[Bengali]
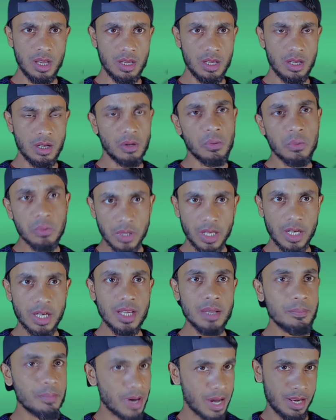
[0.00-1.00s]
ওনারা কি
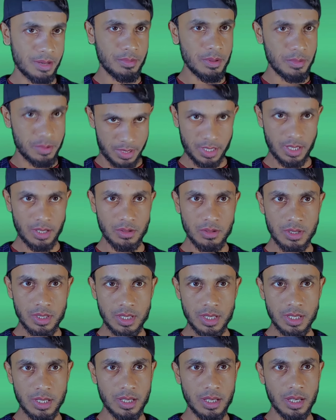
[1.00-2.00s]
পারবে বিচার করতে
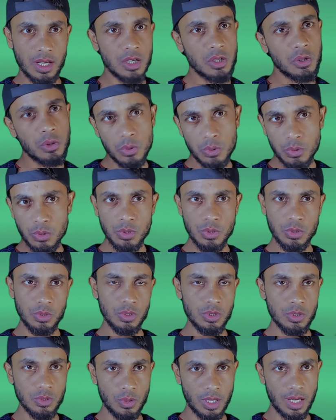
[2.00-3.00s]
শুধু শুধু
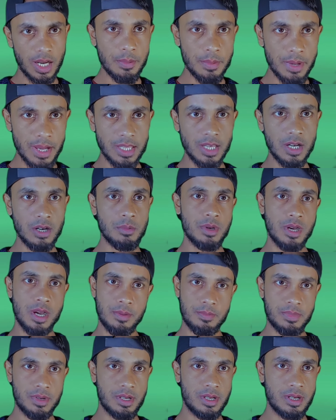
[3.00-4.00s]
গলায় ব্যথা হবে
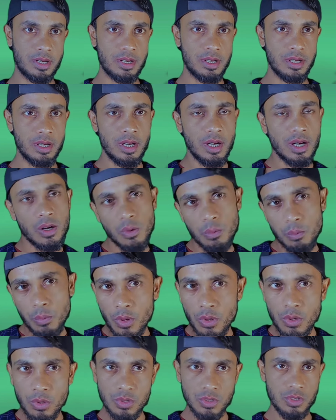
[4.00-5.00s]
আপনার
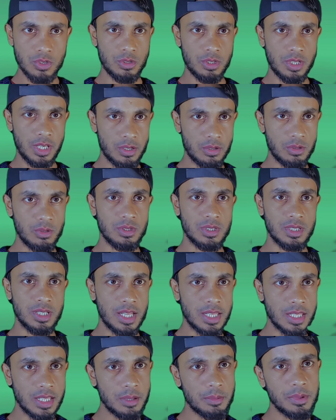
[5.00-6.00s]
বরঞ্চ দেখুন জাতির
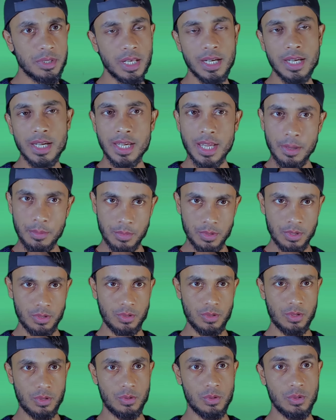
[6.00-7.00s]
পিতাকে কেমন করে
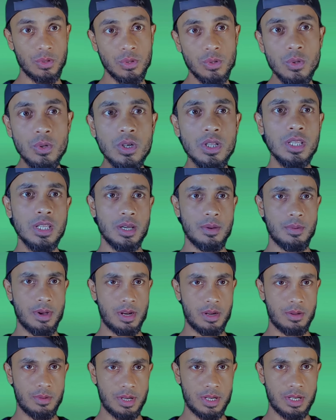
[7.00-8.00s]
অন্তর দিয়ে
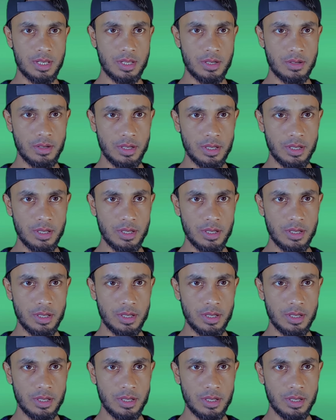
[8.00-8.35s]
ভালোবাসতে হয়